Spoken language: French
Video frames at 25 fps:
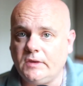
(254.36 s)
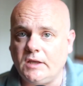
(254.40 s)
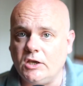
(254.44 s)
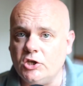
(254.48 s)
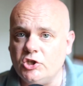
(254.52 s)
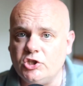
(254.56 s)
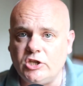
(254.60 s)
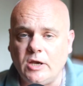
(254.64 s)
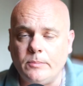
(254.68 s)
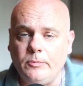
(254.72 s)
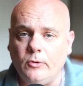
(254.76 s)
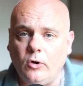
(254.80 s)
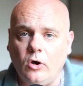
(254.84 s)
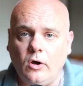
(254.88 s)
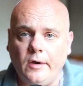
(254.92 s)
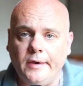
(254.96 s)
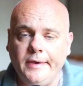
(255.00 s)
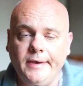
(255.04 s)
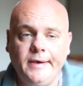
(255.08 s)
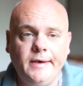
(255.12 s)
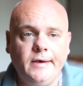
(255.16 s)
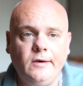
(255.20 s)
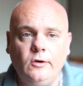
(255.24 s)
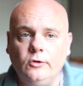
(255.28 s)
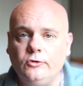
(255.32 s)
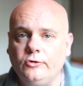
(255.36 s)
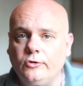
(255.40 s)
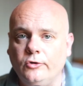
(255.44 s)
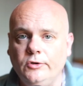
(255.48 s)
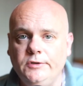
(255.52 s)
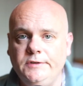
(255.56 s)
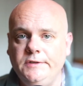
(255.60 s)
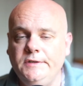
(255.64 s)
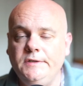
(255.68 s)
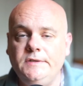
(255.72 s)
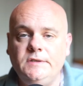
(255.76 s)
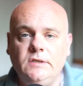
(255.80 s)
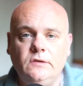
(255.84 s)
je t'apprends rien, entre
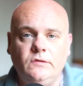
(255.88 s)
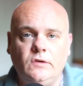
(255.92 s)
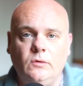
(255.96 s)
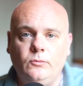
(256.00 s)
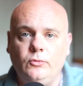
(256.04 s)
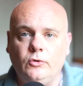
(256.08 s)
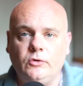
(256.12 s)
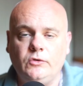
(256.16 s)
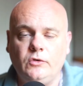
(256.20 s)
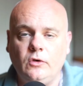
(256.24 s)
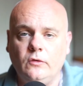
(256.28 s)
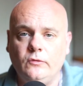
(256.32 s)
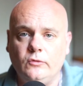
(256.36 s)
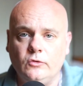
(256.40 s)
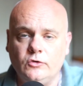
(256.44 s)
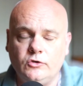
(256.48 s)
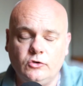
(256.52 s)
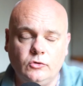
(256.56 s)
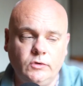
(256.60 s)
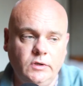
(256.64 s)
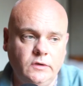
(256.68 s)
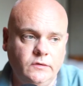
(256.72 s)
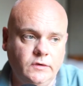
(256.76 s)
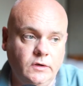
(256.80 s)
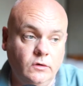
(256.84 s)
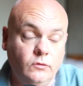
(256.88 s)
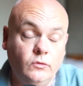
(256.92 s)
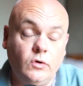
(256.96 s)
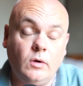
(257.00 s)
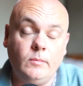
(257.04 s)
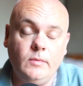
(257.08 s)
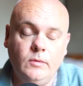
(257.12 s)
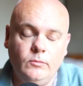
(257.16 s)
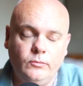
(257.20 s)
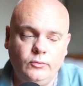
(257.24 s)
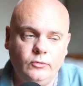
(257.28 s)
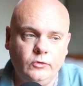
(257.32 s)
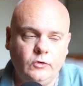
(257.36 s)
10 et 20% en fonction des villes, voire
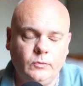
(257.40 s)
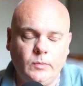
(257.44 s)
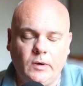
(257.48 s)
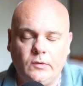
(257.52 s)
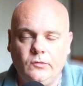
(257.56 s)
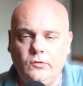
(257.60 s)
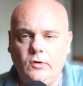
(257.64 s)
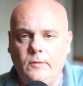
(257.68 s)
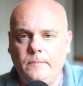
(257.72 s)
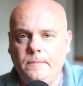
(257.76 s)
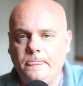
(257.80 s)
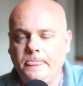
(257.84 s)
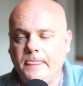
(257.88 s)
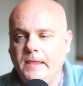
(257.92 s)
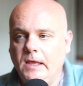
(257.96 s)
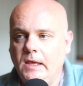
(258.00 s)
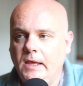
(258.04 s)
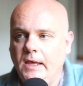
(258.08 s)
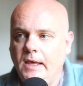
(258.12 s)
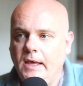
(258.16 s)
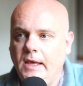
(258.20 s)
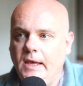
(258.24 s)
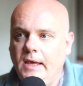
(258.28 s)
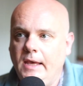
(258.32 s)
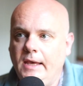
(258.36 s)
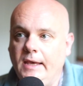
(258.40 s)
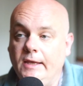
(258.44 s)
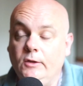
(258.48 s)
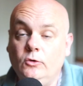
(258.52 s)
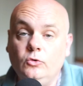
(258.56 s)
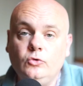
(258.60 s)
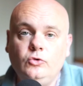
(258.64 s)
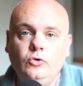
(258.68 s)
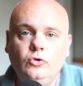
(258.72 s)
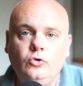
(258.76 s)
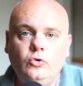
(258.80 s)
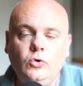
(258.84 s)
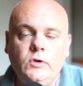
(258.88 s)
même plus parfois. Et
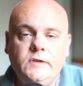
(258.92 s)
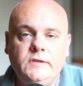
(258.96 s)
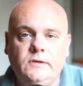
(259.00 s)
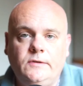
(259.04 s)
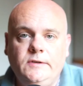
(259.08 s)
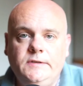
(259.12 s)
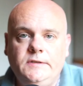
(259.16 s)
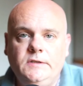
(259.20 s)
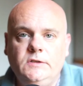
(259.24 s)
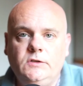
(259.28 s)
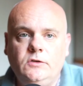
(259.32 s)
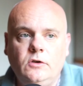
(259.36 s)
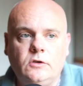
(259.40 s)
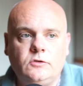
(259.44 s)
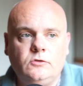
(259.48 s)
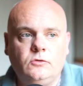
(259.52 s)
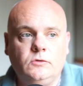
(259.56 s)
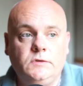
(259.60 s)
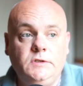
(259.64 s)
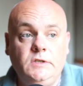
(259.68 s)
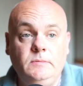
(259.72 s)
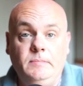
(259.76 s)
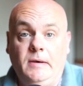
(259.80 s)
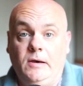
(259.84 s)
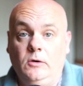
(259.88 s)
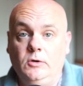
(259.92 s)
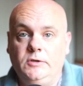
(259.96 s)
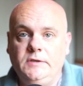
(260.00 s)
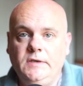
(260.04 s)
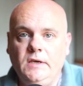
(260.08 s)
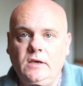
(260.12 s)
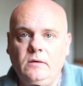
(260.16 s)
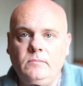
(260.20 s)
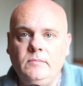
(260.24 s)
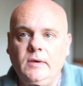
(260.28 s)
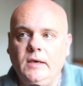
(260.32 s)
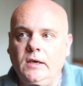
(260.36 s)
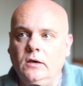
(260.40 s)
donc, du coup, les investisseurs se sont dit, bah ok,
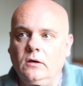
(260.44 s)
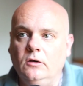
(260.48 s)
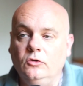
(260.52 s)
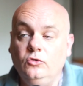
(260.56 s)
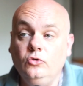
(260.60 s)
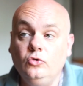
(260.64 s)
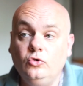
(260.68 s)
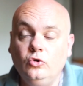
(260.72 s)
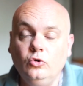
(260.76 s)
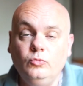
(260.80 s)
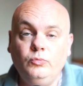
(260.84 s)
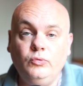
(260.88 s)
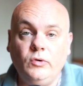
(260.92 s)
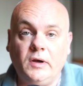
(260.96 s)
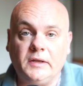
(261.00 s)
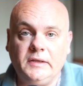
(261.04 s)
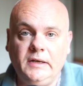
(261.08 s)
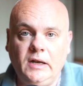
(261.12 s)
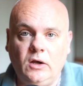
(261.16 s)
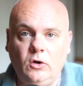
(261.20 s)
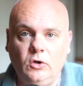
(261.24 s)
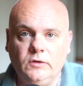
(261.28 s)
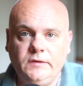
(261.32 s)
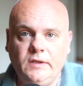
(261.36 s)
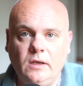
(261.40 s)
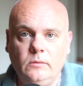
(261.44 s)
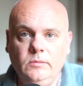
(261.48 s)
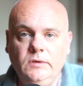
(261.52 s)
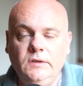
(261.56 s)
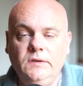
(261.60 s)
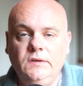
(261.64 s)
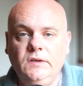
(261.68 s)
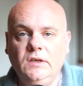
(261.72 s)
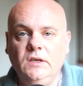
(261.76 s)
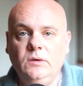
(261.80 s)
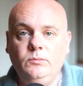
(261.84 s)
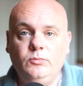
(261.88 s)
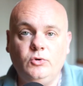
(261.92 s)
mais euh, du coup, pour avoir de la
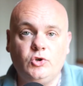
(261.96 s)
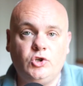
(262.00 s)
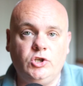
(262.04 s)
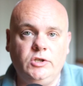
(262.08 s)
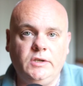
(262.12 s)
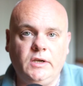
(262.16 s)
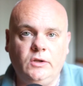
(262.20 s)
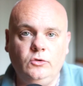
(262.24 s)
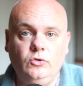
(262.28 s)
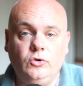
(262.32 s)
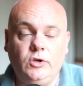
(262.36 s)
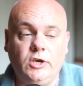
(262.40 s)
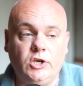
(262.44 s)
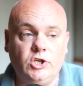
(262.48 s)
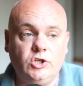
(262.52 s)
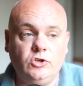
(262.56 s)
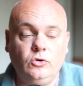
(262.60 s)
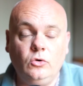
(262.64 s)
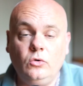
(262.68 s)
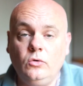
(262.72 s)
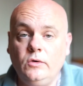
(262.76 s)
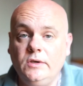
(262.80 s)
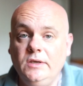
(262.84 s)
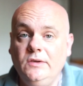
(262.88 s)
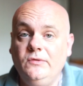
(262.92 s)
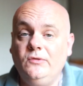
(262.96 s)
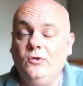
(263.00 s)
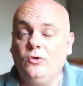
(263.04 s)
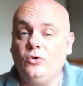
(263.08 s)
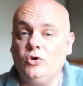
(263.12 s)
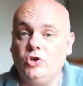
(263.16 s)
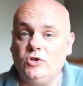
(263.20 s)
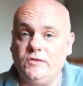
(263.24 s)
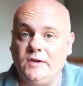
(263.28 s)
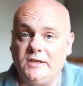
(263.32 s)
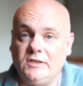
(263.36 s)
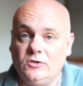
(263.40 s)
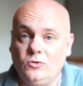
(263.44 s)
rentabilité, pour générer du cash flow, il faut
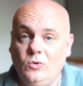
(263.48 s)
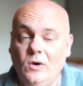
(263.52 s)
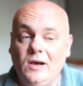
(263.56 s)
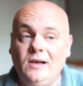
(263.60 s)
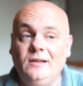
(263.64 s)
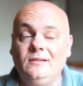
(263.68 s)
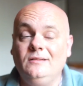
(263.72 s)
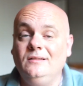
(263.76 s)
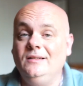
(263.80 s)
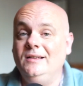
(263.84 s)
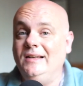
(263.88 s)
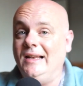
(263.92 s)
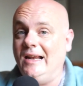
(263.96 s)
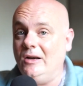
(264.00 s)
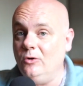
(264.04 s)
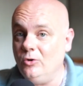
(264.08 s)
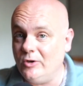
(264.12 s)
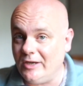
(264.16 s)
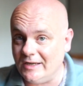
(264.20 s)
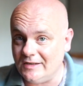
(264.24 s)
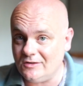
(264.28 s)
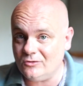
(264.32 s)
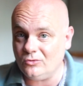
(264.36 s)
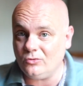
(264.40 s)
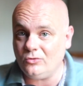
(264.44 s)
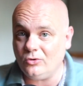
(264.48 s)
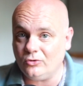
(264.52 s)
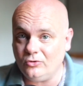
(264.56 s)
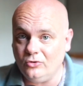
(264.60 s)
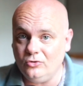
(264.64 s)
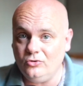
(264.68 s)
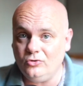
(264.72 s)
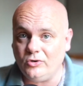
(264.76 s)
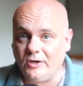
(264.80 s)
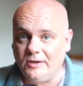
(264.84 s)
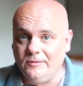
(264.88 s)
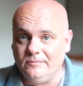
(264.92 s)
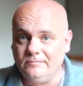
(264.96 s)
que je fasse quoi L'allocation courte
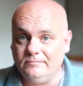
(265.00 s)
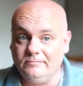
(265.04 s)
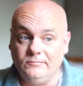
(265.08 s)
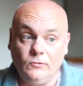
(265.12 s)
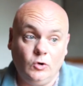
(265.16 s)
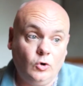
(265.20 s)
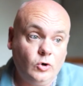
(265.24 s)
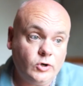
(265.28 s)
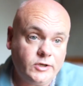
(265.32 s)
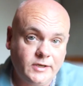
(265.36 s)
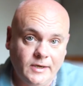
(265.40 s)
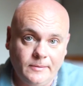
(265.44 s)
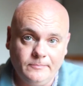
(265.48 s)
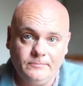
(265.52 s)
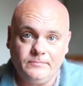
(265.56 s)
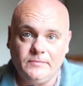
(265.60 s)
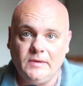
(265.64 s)
durée. Ok.